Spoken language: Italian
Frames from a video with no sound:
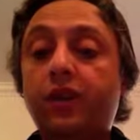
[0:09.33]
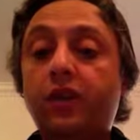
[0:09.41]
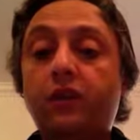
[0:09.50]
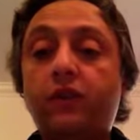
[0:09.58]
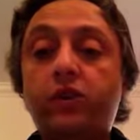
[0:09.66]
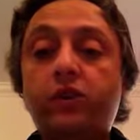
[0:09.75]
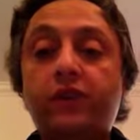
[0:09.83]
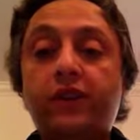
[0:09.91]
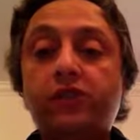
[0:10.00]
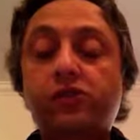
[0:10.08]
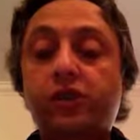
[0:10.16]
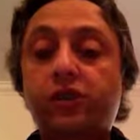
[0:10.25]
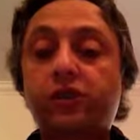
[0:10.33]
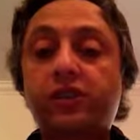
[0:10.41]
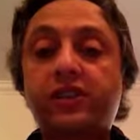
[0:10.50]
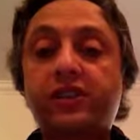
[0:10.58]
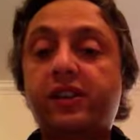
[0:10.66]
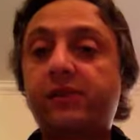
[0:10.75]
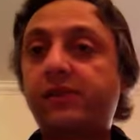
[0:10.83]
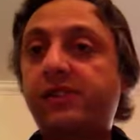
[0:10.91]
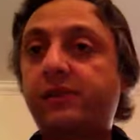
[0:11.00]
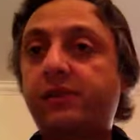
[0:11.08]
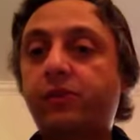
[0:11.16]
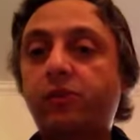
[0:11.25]
lo voglio fare su una notizia che mi
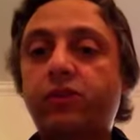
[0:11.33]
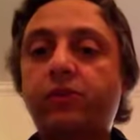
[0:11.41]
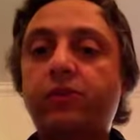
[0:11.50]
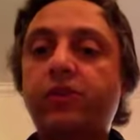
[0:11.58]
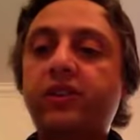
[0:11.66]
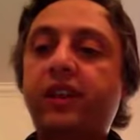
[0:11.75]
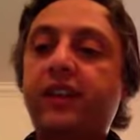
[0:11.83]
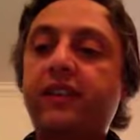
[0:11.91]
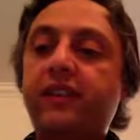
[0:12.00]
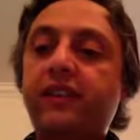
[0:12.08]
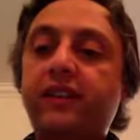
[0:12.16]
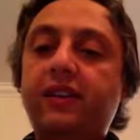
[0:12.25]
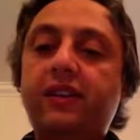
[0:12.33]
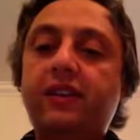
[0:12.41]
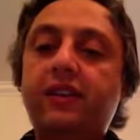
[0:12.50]
sembra molto importante.